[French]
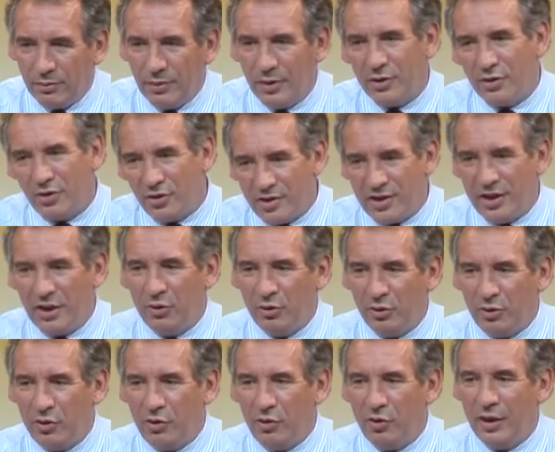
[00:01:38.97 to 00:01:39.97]
ce
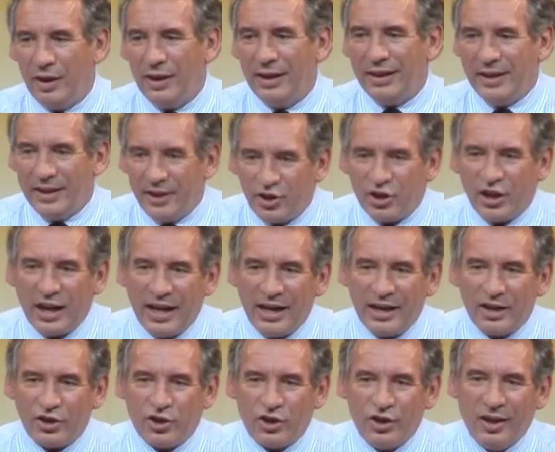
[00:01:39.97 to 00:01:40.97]
CO2, il
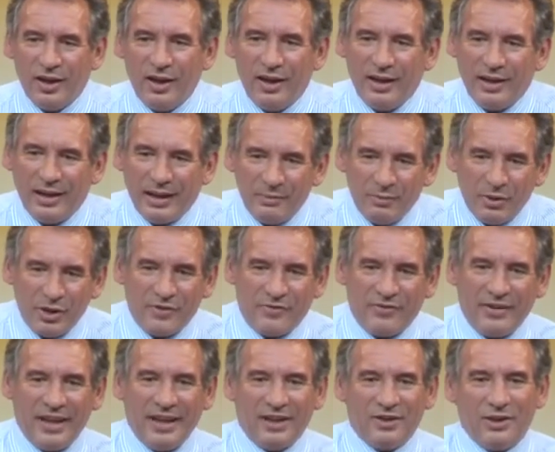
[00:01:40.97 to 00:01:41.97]
charge
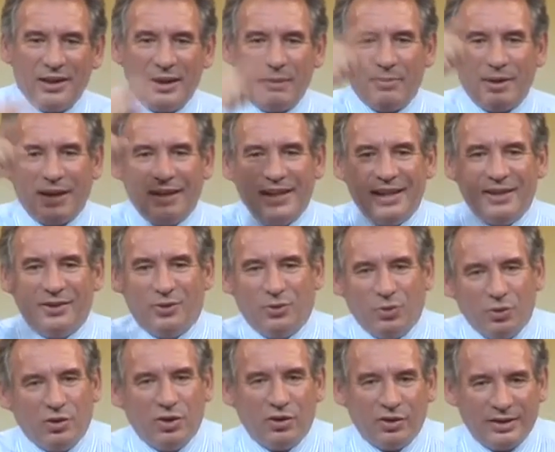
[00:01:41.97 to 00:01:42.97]
l'atmosphère de la planète
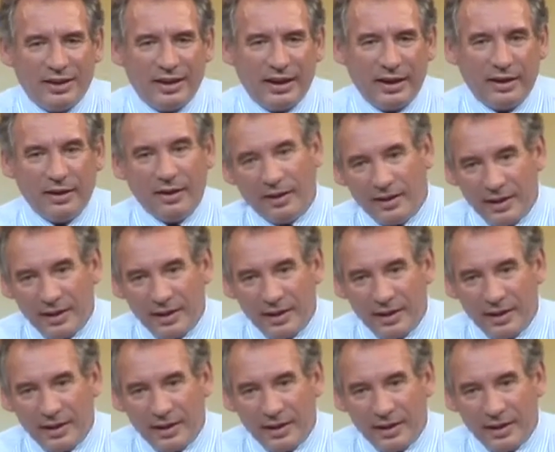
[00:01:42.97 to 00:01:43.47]
tout entière.